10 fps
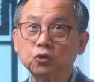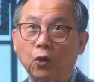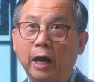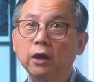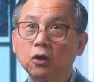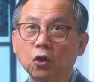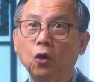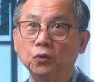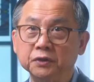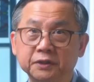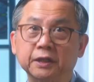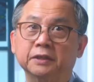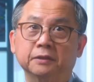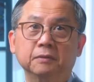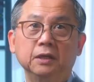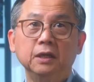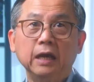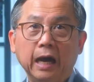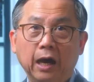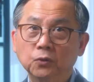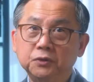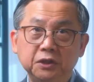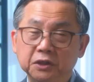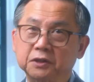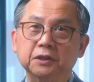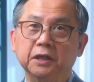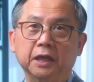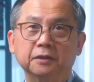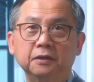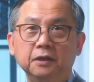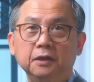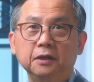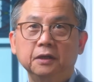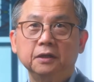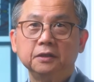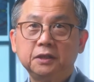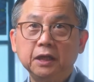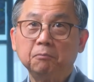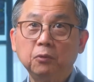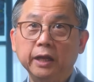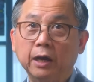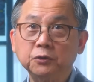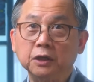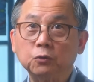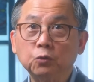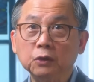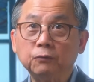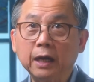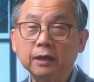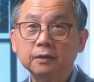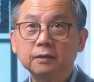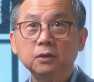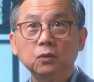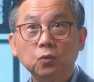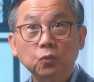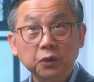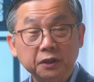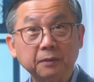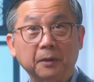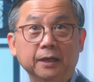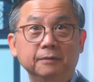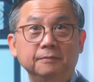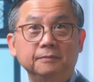床共枕好几十年，却不了解对方。为什么？